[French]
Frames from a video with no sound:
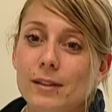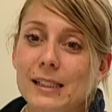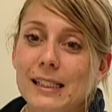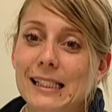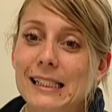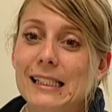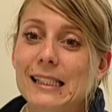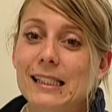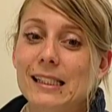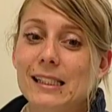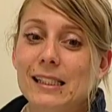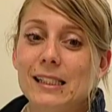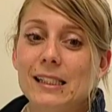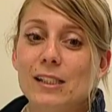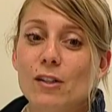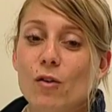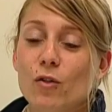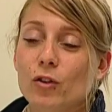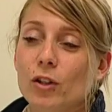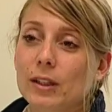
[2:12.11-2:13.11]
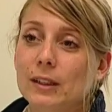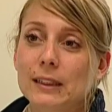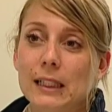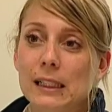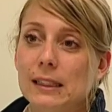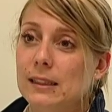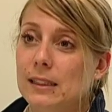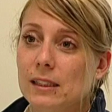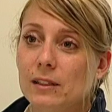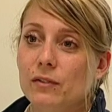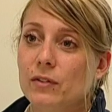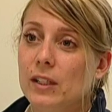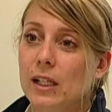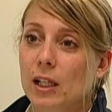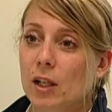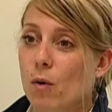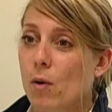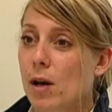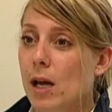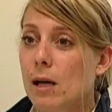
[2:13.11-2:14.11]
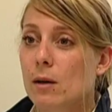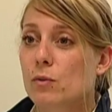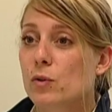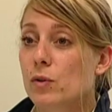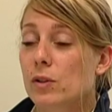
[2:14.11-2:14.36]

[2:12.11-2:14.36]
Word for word: Ici, on a une qualité de vie incroyable.